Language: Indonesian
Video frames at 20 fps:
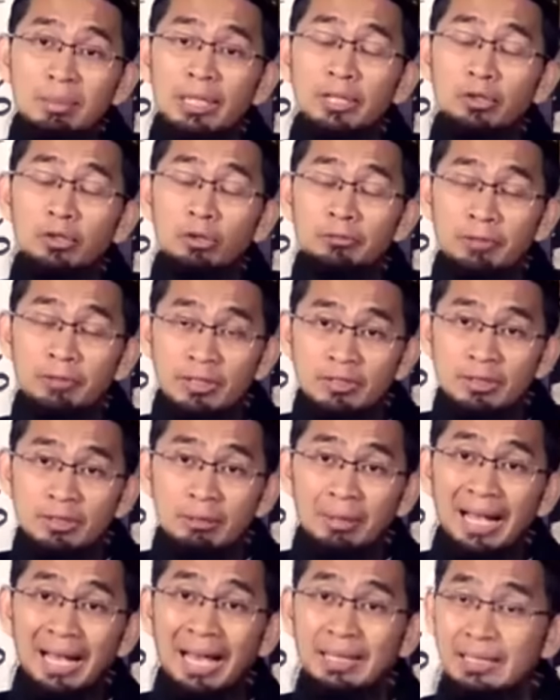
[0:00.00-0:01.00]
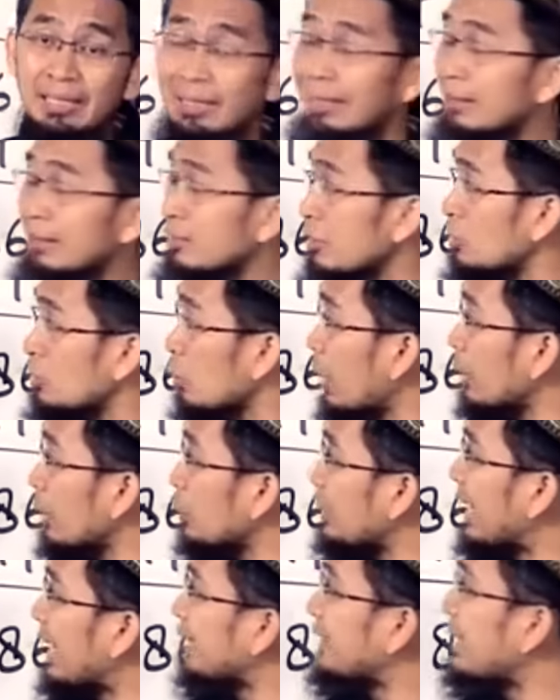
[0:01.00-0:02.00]
berinovasi, menghadirkan
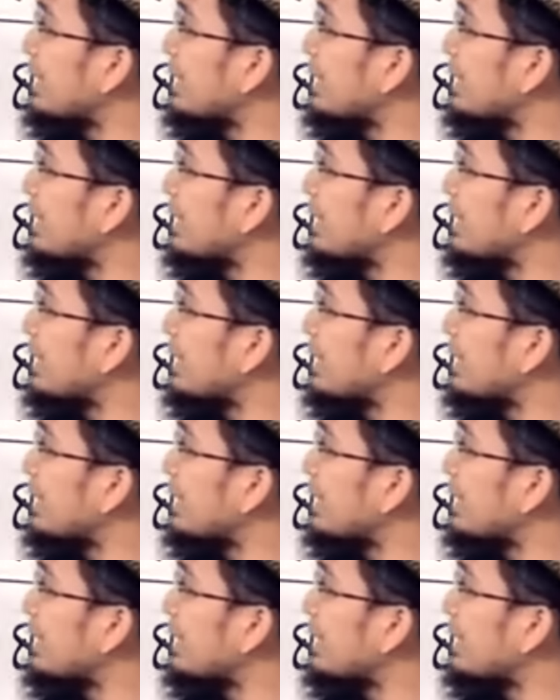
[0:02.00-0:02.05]
sesuatu yang